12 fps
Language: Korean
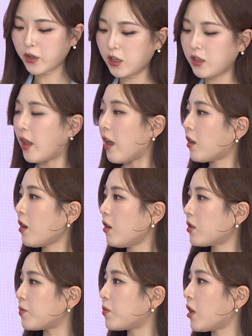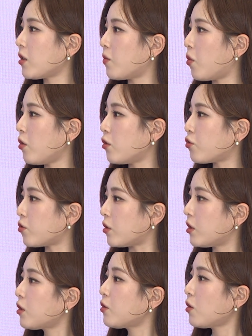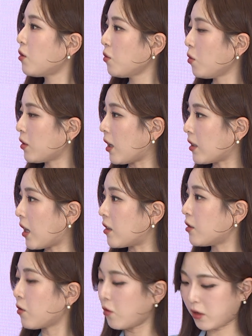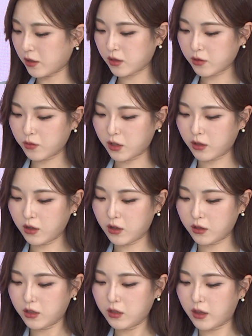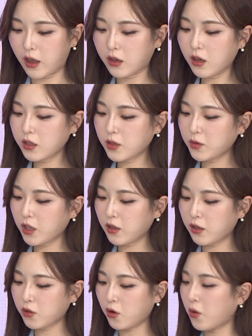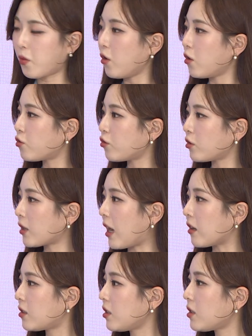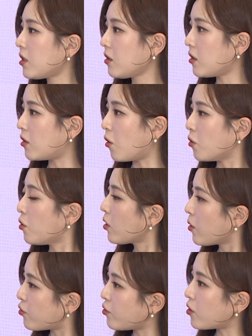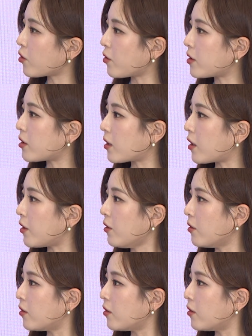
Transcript: 이 네 개의 집단이 보여주는 특성도 다 다를 것 같습니다. 이 네개의 집단에서 보여주는 각 특징들 어떻게 분석이 됐을까요?